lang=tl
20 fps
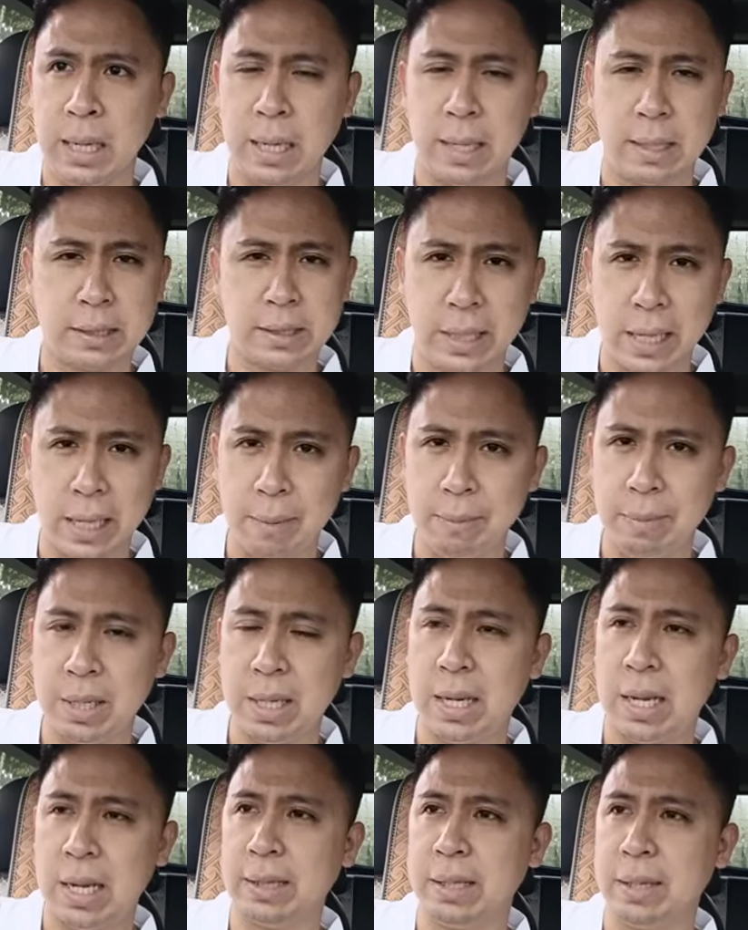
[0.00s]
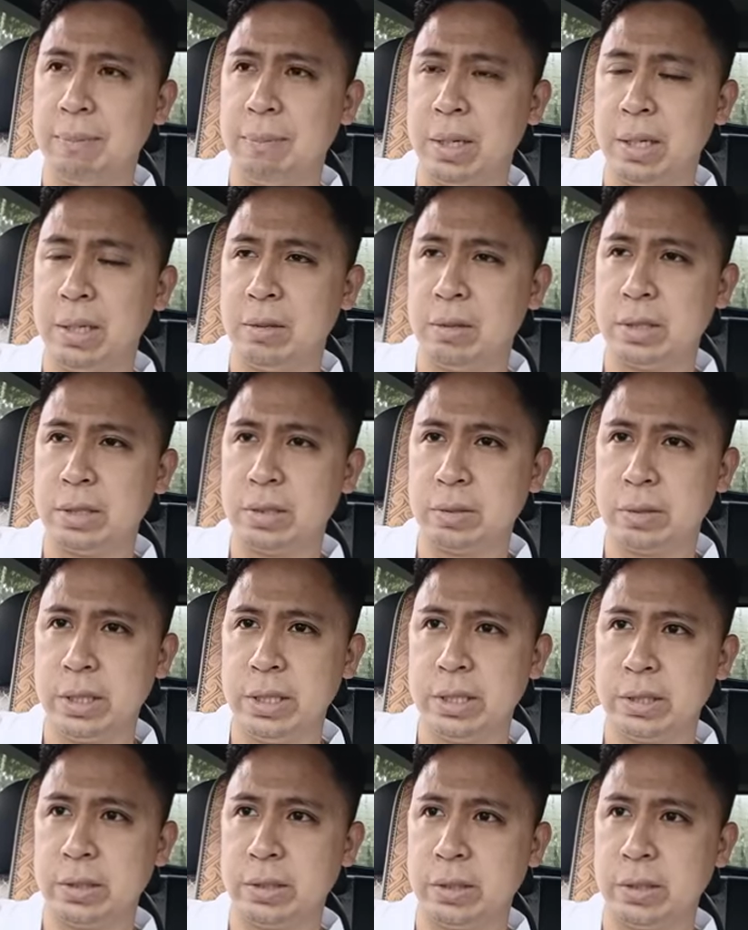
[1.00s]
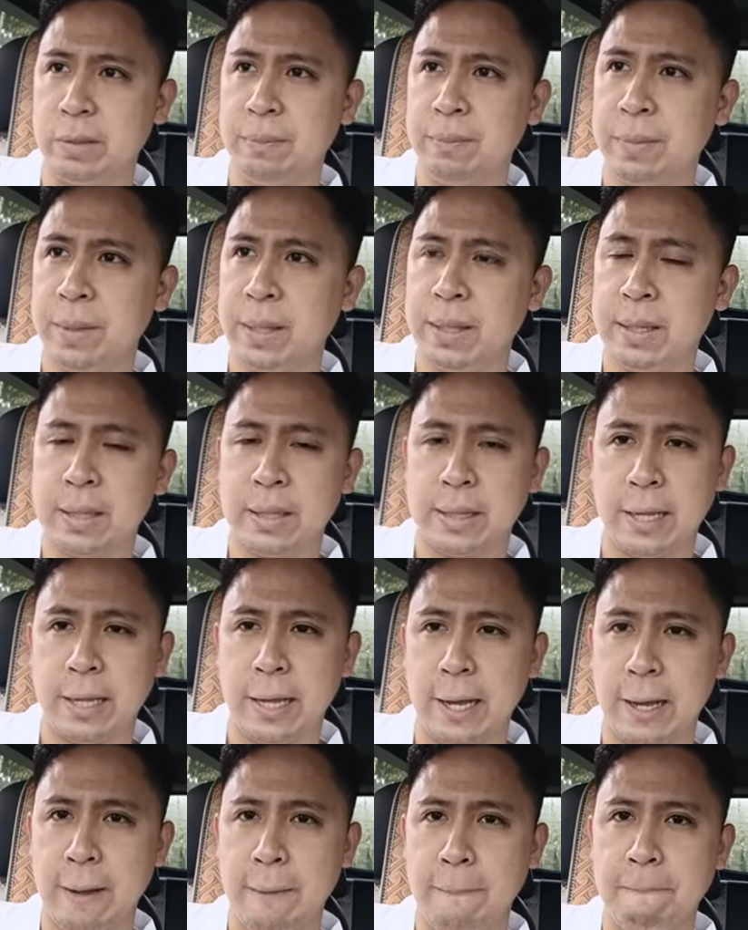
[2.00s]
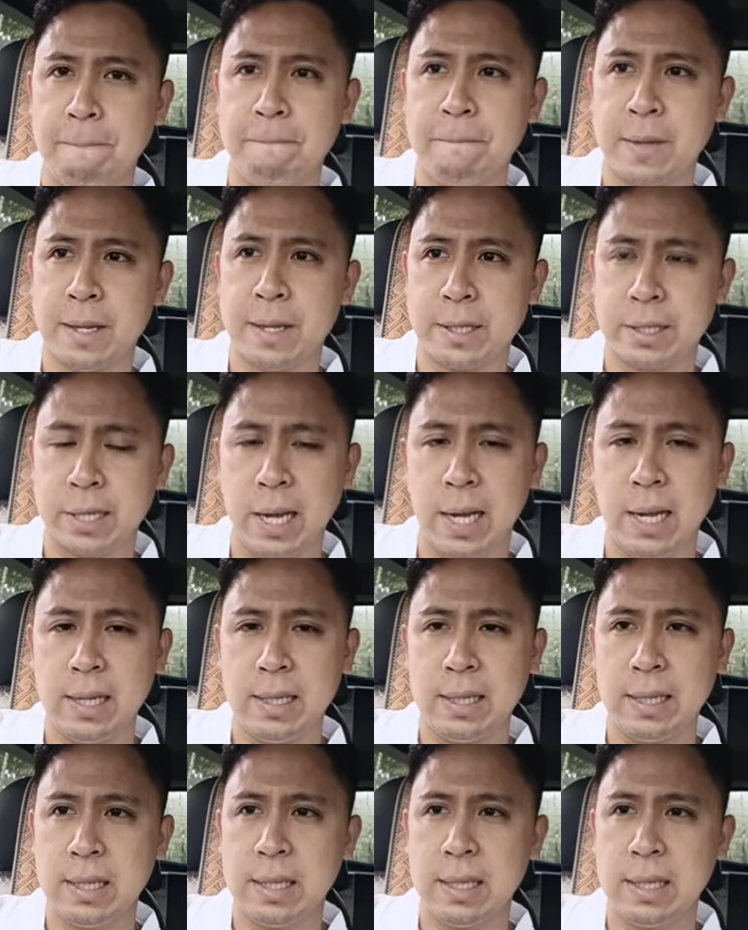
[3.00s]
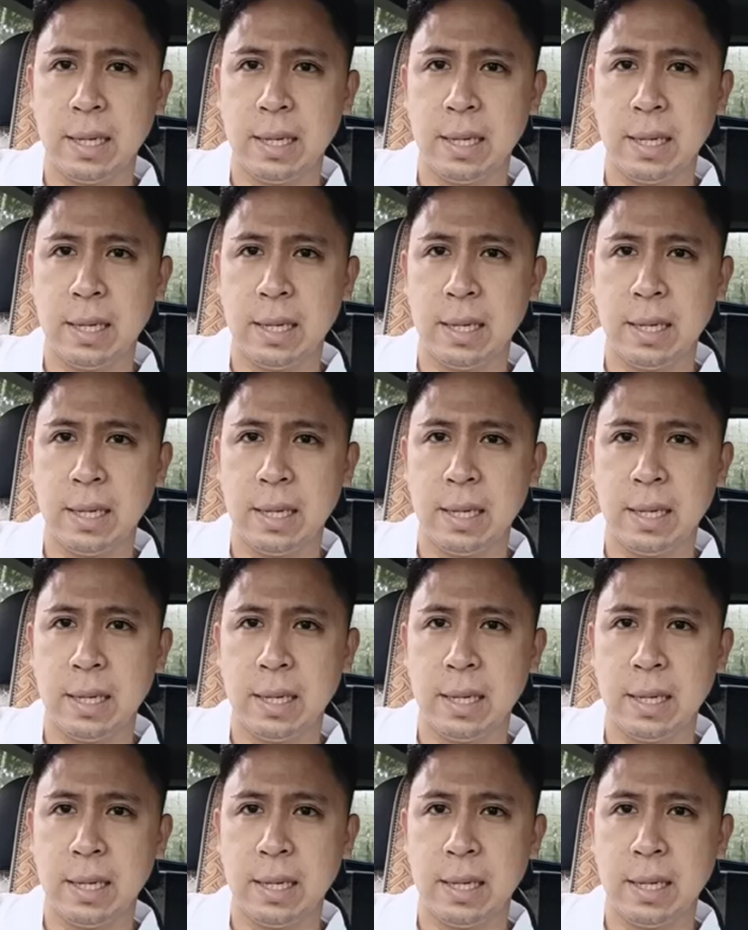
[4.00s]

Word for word: Ang sinabi ng ating Panginoong Heso Kristo na siya